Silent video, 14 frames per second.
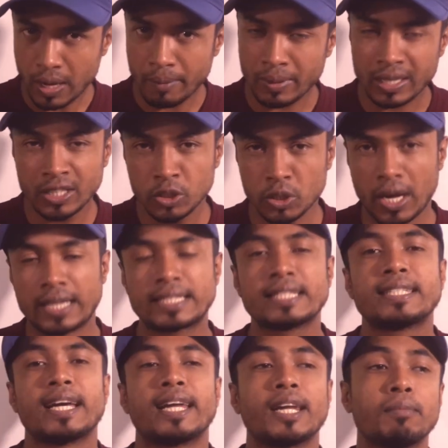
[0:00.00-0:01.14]
আমার কিছু আসে
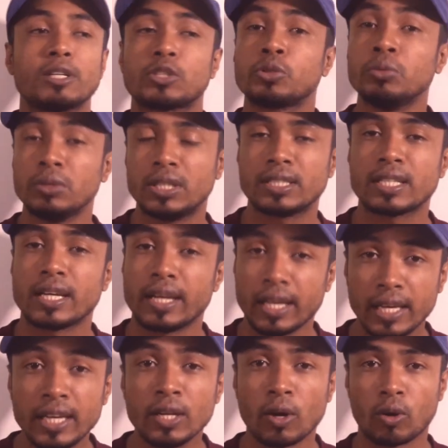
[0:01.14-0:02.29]
যায় না বা শুনতে চায় না
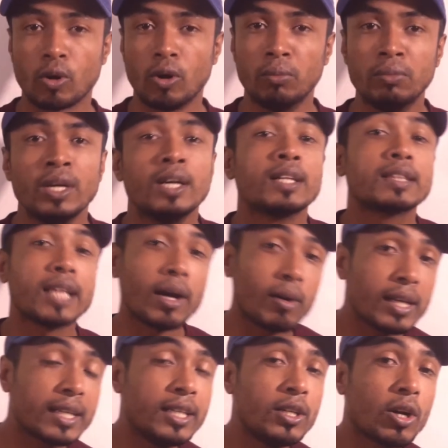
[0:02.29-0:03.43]
এইরকম
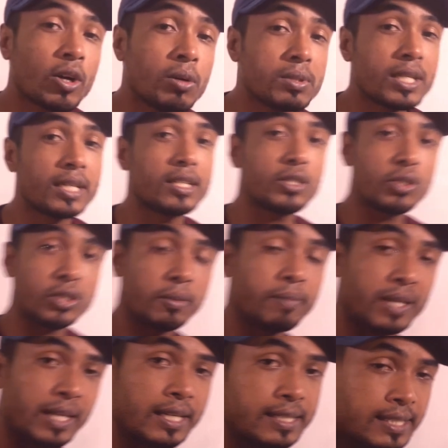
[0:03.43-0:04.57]
তাহলে কীরকম সেন্টেন্স হতে পারে এই